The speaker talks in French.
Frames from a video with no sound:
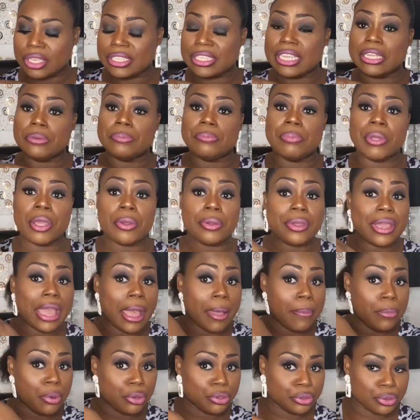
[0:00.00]
C'est une perruque
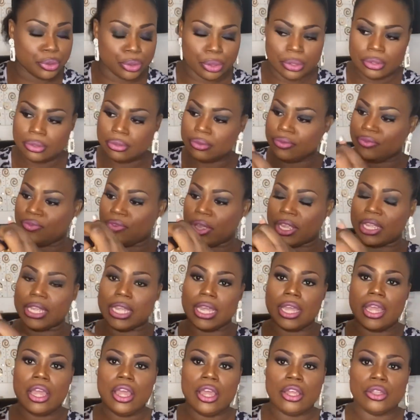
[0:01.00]
à bandeau, vous
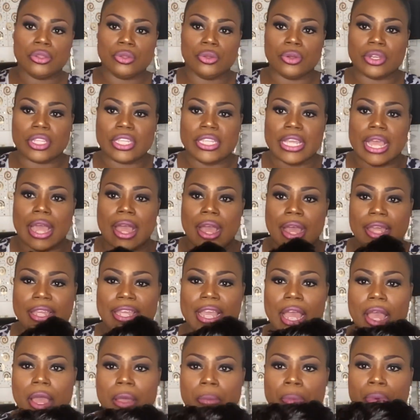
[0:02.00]
voyez Donc, il y a, il y
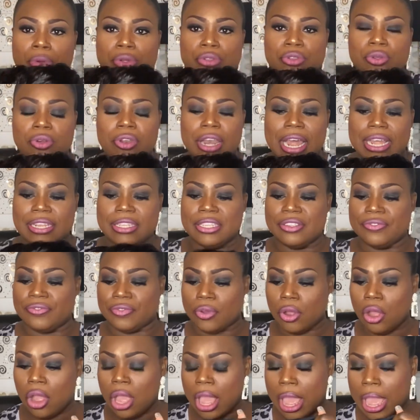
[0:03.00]
a un bandeau là
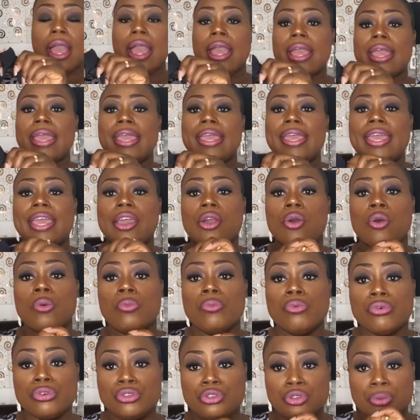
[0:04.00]
devant et au
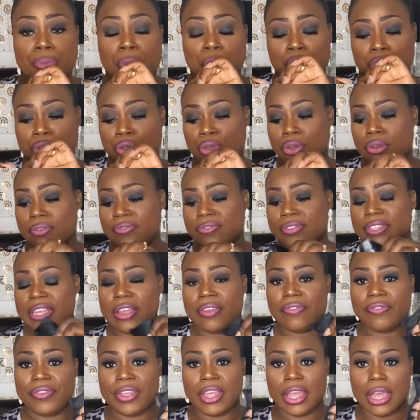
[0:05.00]
bout du bandeau, vous
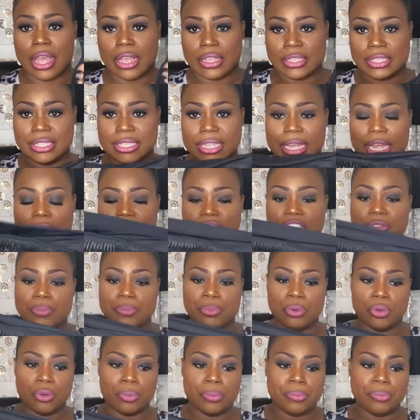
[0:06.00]
avez un scratch
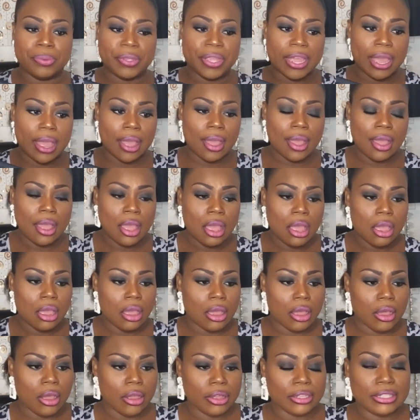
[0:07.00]
pour bien
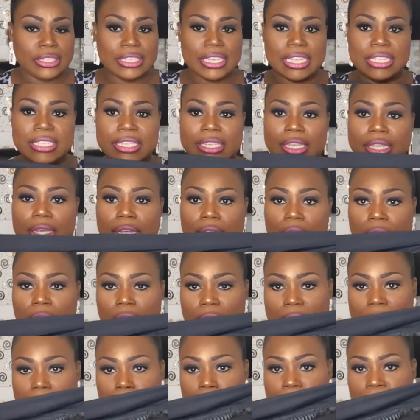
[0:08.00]
euh, tenir
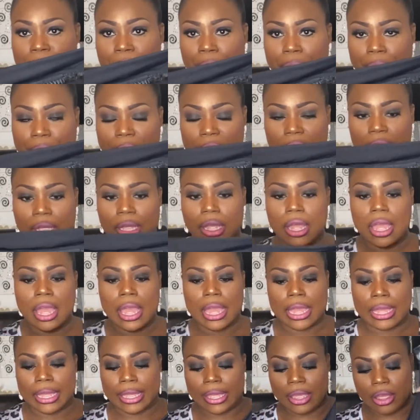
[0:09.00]
la perruque.
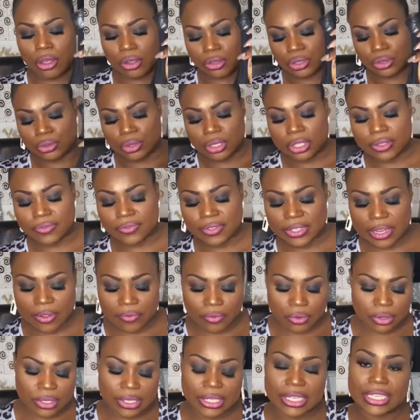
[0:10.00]
Et ensuite, vous
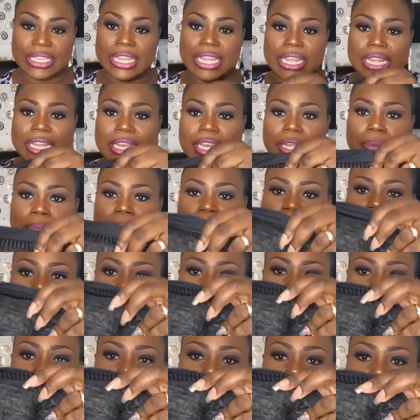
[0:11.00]
avez aussi des clips.
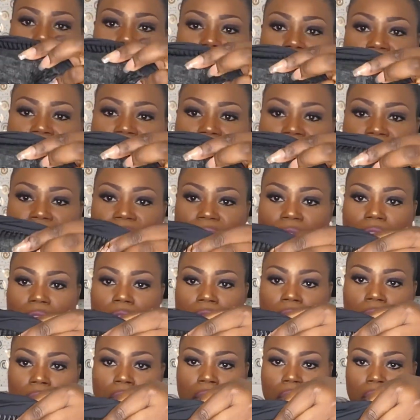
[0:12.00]
Donc là, vous avez
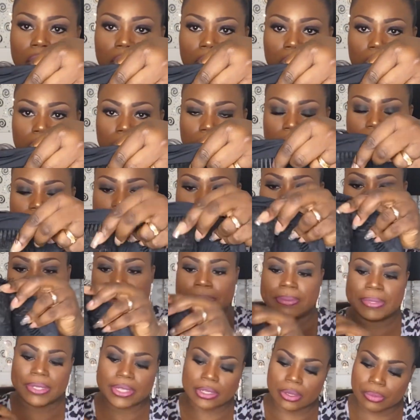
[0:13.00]
des
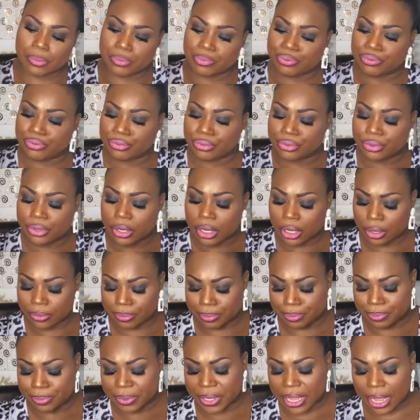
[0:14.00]
clips pour
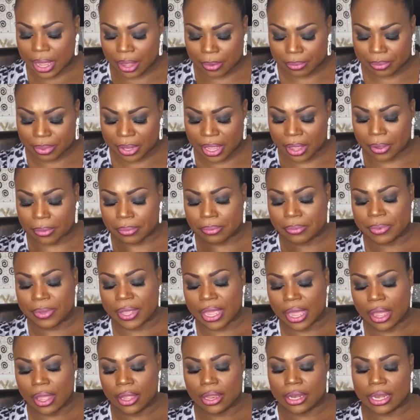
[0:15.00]
bien, bien,
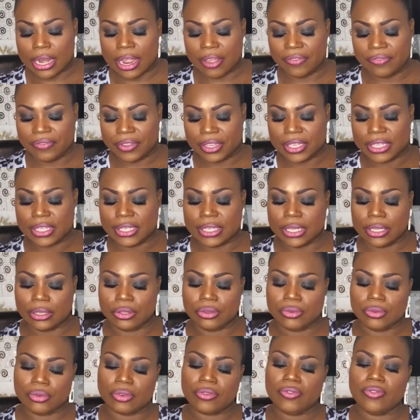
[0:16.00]
bien la fixer.
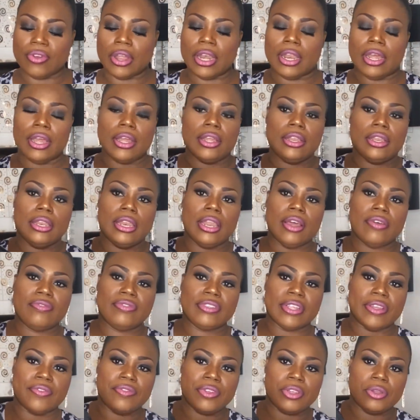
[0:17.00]
Donc voilà, là,
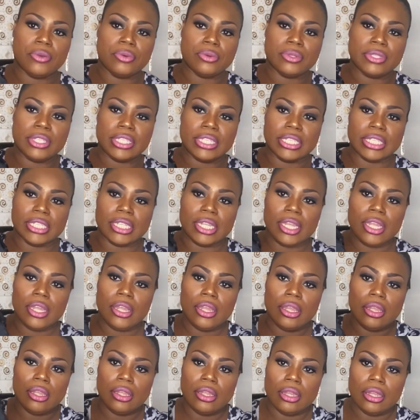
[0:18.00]
vous avez aussi
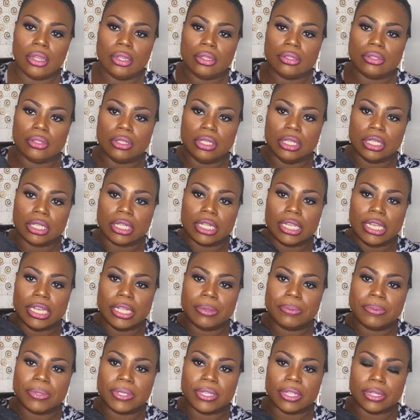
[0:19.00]
des
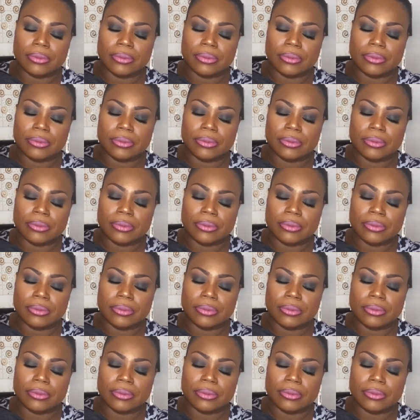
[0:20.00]
clips.